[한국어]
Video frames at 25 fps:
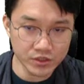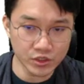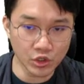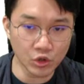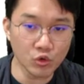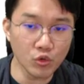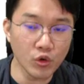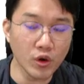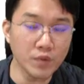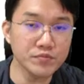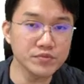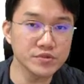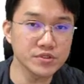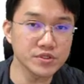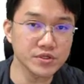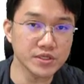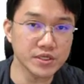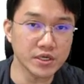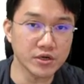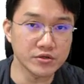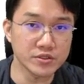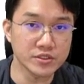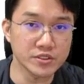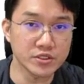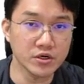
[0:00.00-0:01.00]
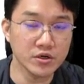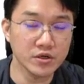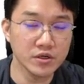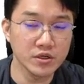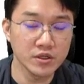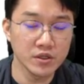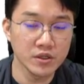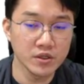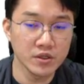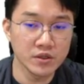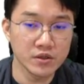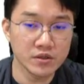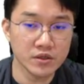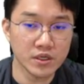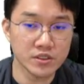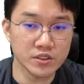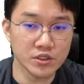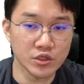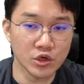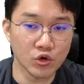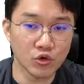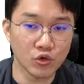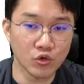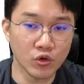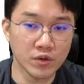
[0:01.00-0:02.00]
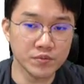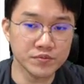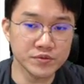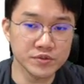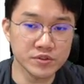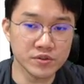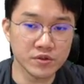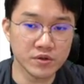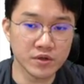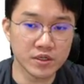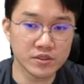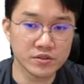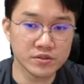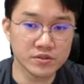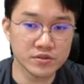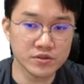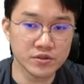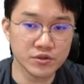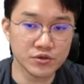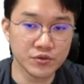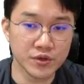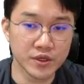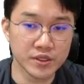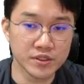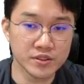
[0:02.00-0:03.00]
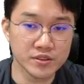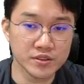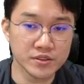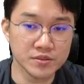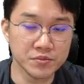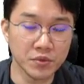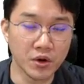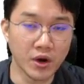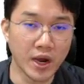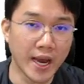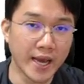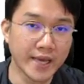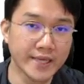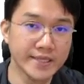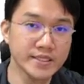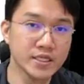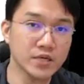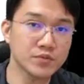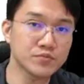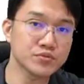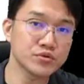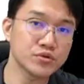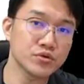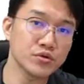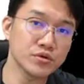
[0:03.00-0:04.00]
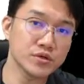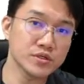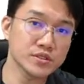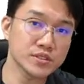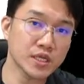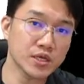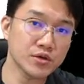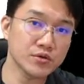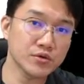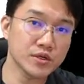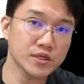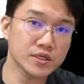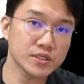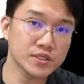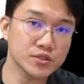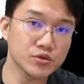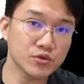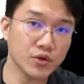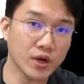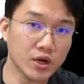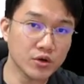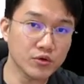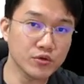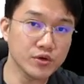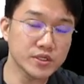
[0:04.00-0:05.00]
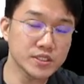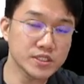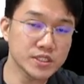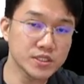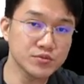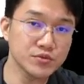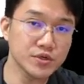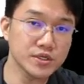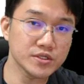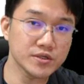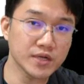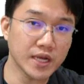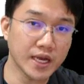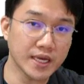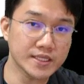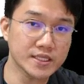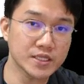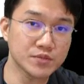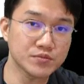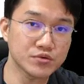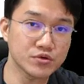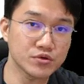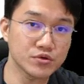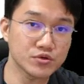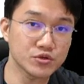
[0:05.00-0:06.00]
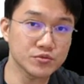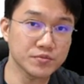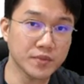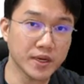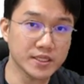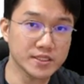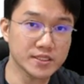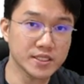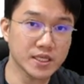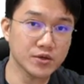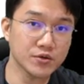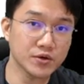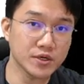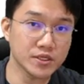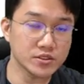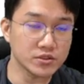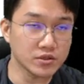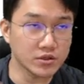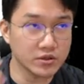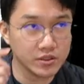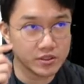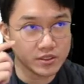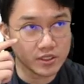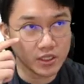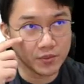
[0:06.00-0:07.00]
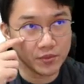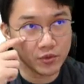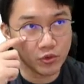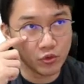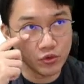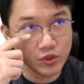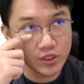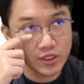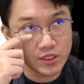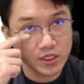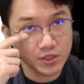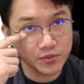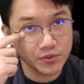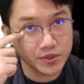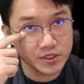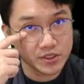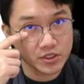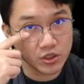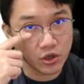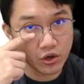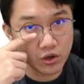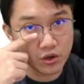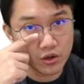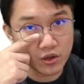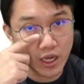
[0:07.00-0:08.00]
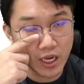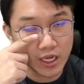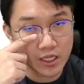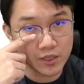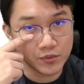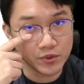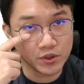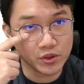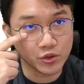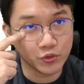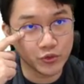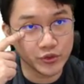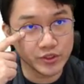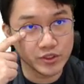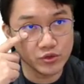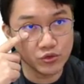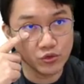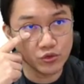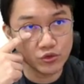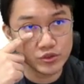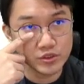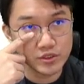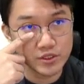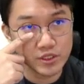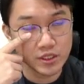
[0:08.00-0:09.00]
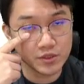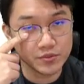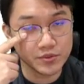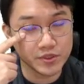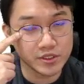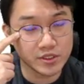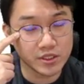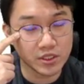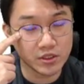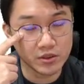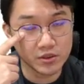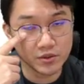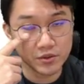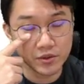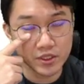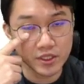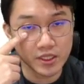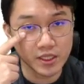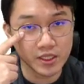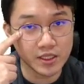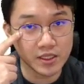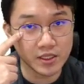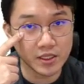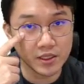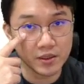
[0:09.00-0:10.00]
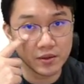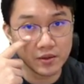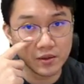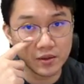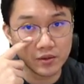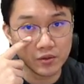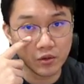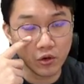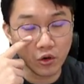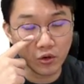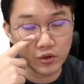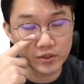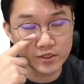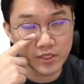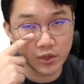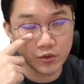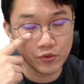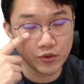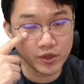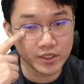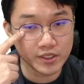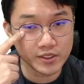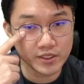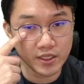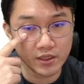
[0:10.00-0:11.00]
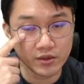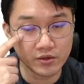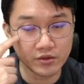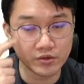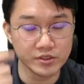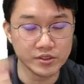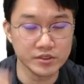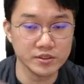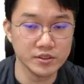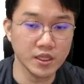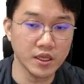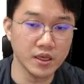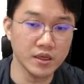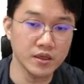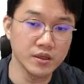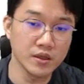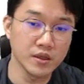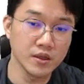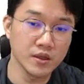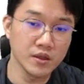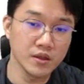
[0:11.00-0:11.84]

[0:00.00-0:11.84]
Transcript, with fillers: 역공합 분석이거든요 그래서 역공합 분석 같은 경우에는 뭐 아이다 프로를 사용하기도 하고요 실무에서는 아이다 프로를 좀 많이 사용하죠 그 다음에 올리 디비죠 아니면 윈도우즈 디비죠 이렇게 어, 사용을 하게 되는 것인데